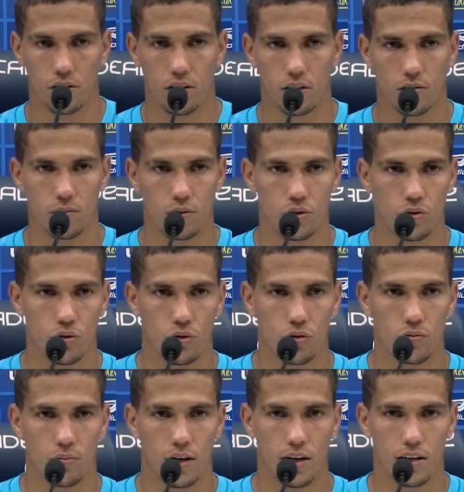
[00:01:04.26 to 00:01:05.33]
de ritmo de
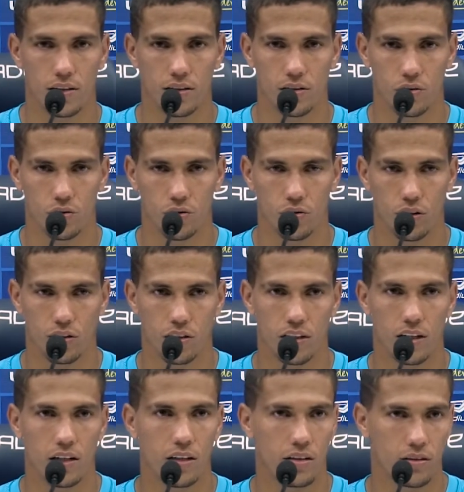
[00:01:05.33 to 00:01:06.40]
jogo, mas eu estou
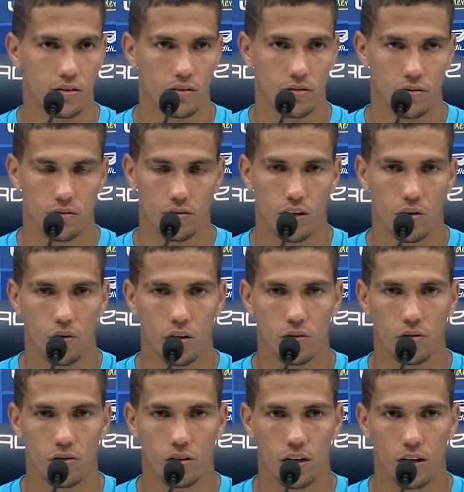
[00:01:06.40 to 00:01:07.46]
adquirindo isso no decorrer
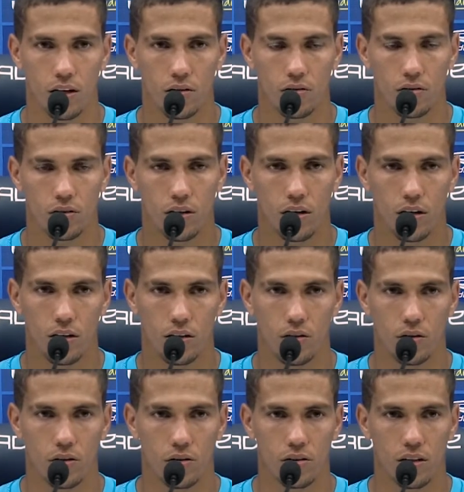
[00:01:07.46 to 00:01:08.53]
dos treinos e
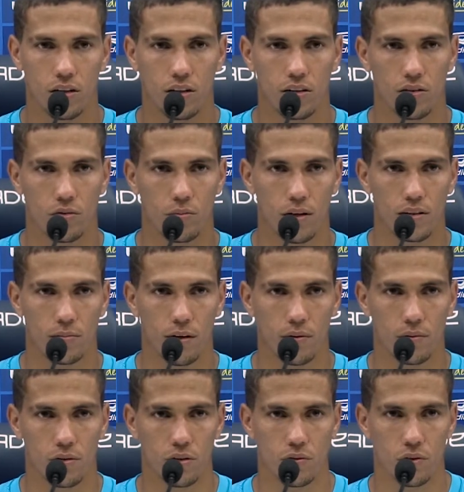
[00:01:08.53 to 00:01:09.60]
eu tenho certeza que o mais
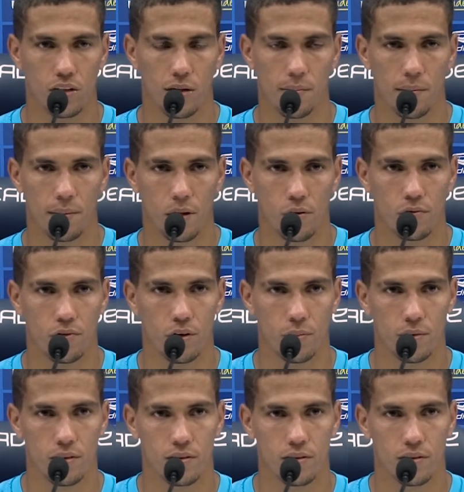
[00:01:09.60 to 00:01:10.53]
breve você vou estar na minha melhor forma.